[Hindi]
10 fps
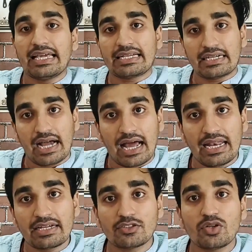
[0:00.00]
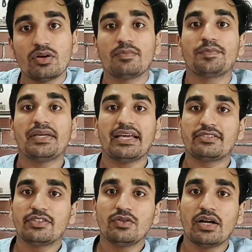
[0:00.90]
एक अलग जो
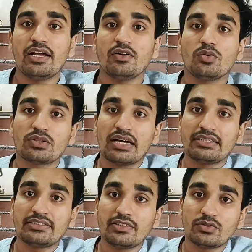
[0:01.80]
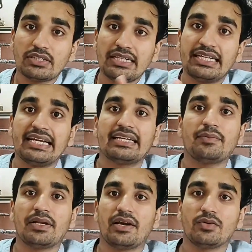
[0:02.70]
पीएसयू है उधर से उसे डेटा
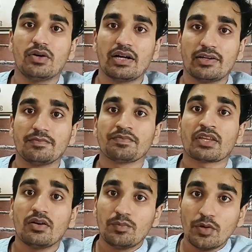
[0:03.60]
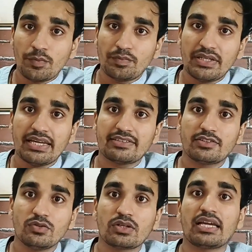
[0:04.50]
मिला हुआ है वो
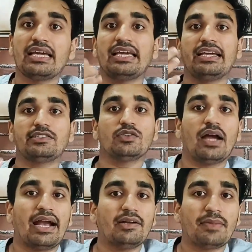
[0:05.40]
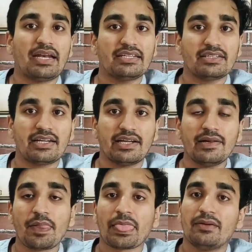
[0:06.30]
पीएसयू के एक जो हेड मैनेजर है
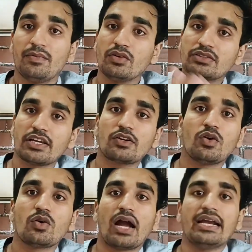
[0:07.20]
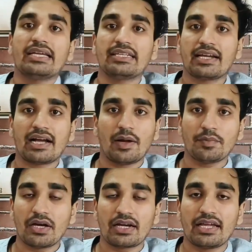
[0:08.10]
वो उसके को गाइड की तरह
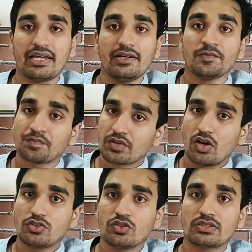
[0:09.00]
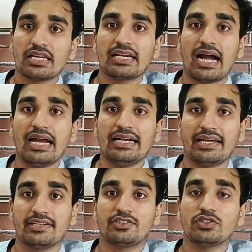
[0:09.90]
काम कर रहे हैं और जो उसके गाइड
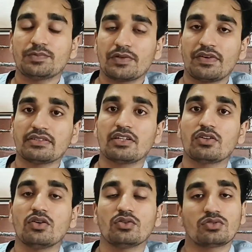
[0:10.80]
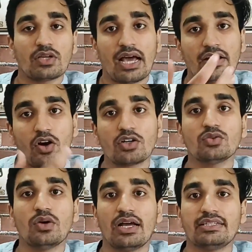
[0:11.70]
हैं जो उस प्रोफेसर को उसे अलॉट
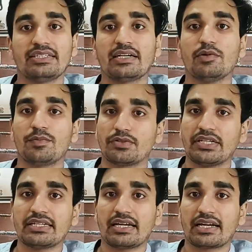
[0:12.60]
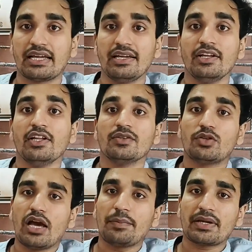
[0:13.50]
हुआ है जिनका वो प्रोजेक्ट कर रहे हैं
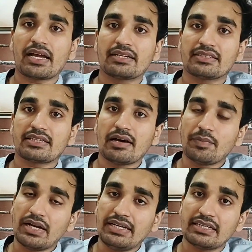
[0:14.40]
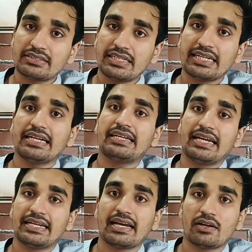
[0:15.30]
तो यहाँ पे क्या कर सकते हैं आप इंडस्ट्री के
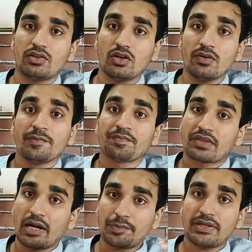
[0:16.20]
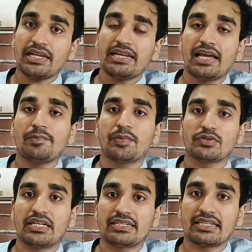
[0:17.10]
डेटा को अपने लैब
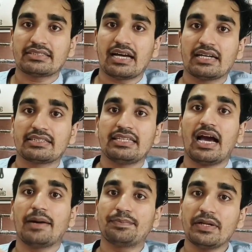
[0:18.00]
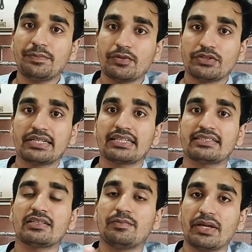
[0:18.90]
प्रोजेक्ट के साथ या अपने प्रोजेक्ट के
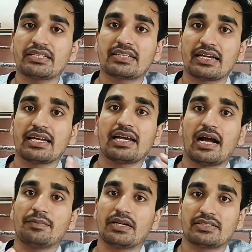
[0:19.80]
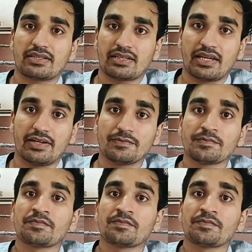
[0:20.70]
साथ मिक्स करके काम कर सकते हैं